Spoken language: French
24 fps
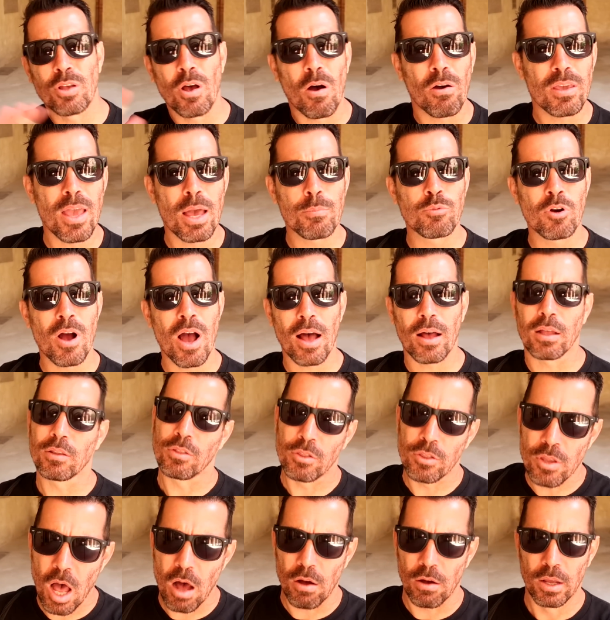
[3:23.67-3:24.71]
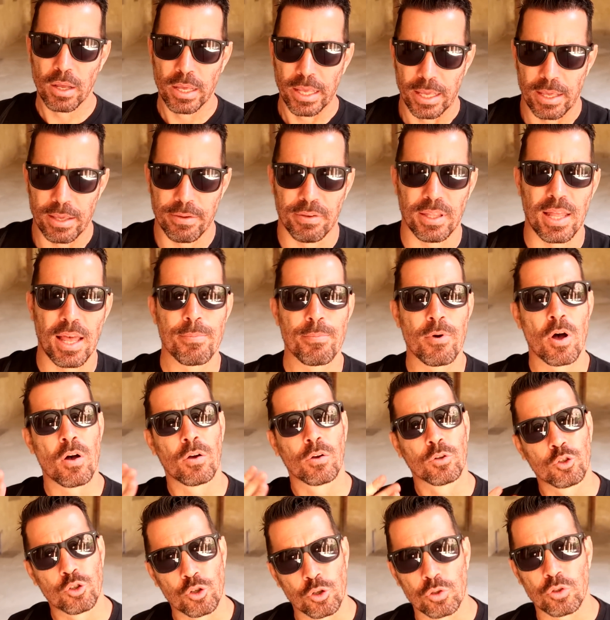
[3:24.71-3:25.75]
sans rien boire Non, évidemment,
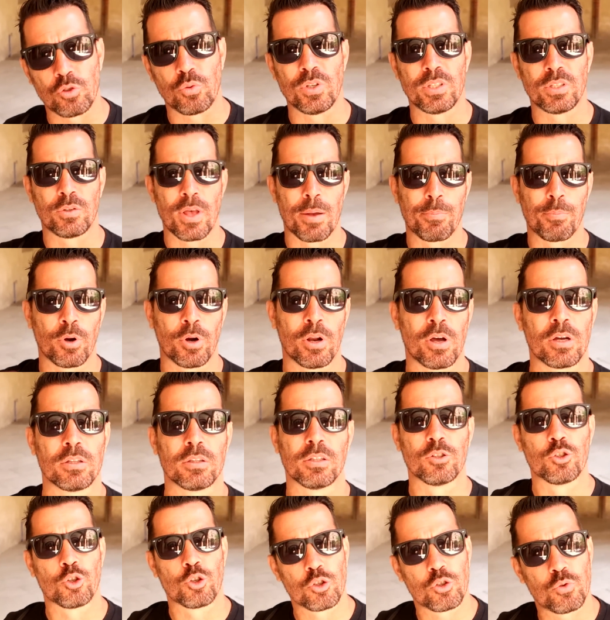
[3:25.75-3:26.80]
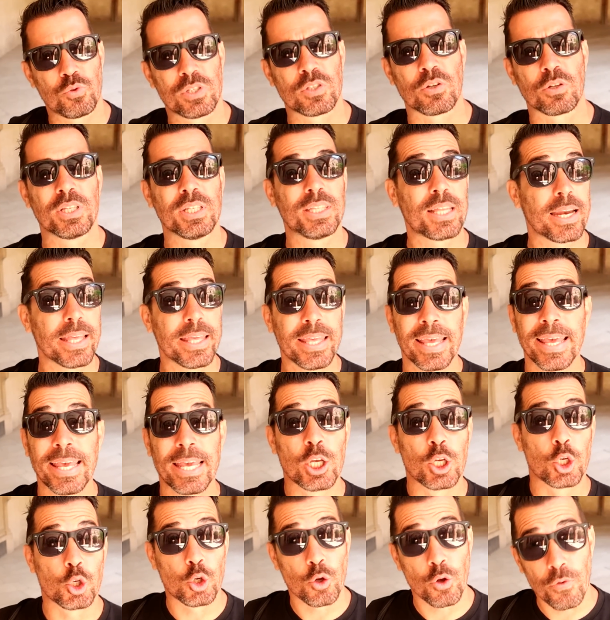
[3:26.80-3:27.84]
je suis à Bologne, je suis en Italie,
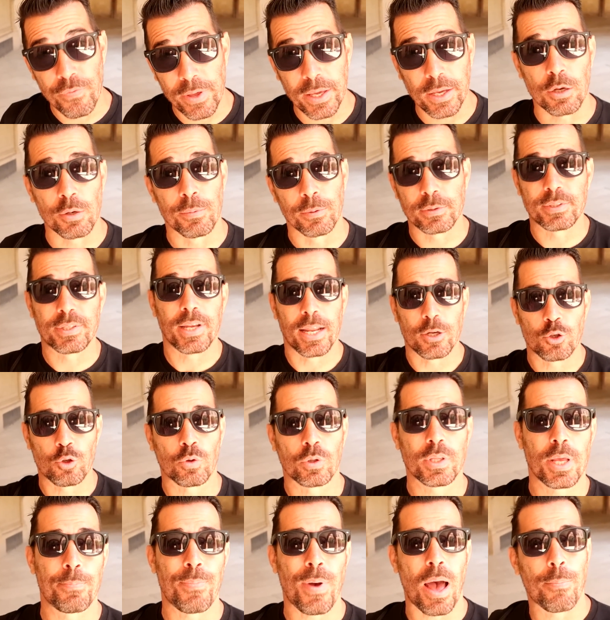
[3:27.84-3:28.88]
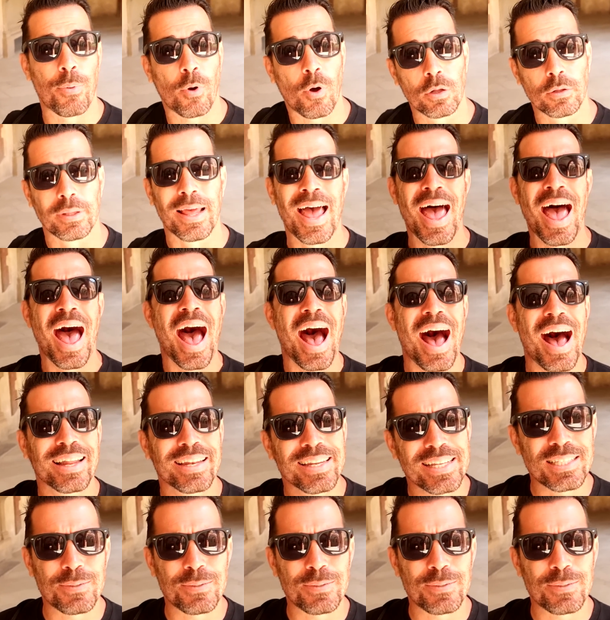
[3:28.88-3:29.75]
je vais commencer la journée par prendre un